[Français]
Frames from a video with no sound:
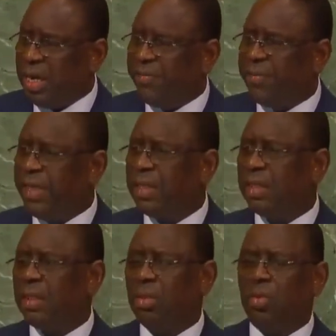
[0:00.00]
en Afrique
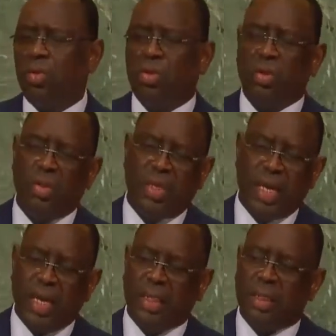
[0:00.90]
continue
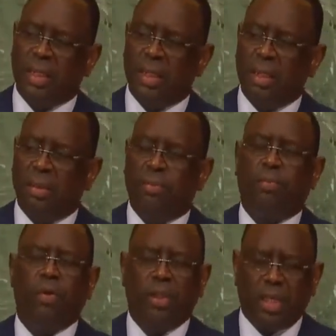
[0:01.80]
d'être
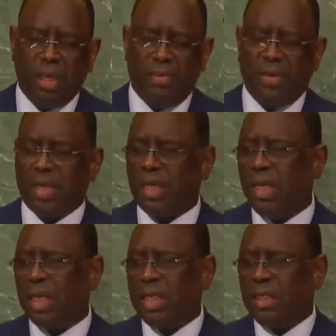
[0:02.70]
plus élevée que
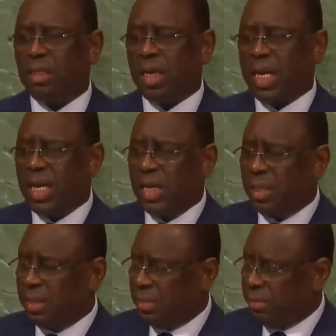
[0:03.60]
le risque réel,
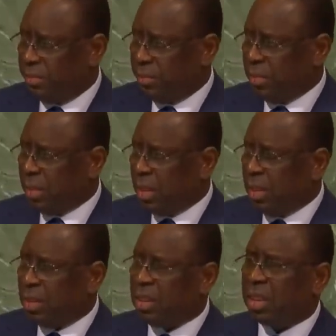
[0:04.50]

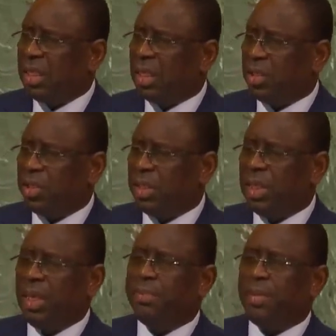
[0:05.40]
ce qui
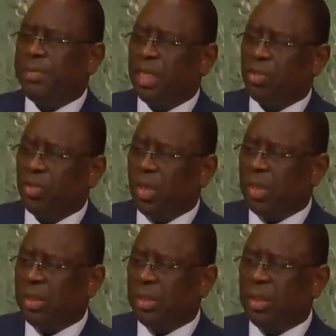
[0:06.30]
renchérit les primes
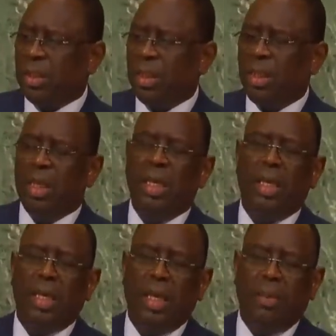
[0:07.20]
d'assurance
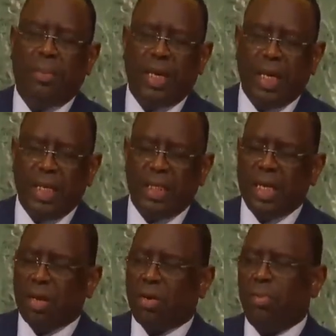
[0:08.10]
et
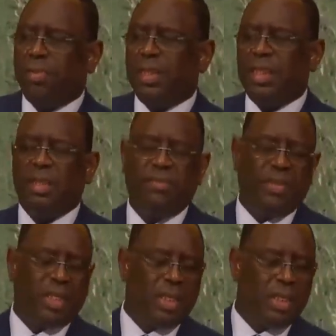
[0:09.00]
pénalise la
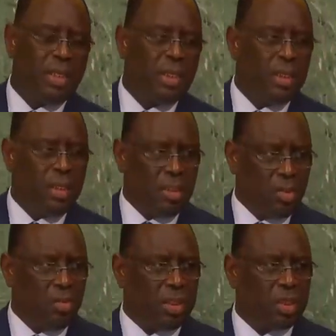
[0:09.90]
compétitivité
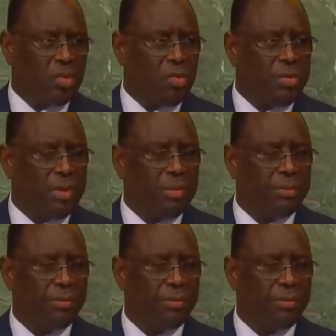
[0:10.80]
de nos économies.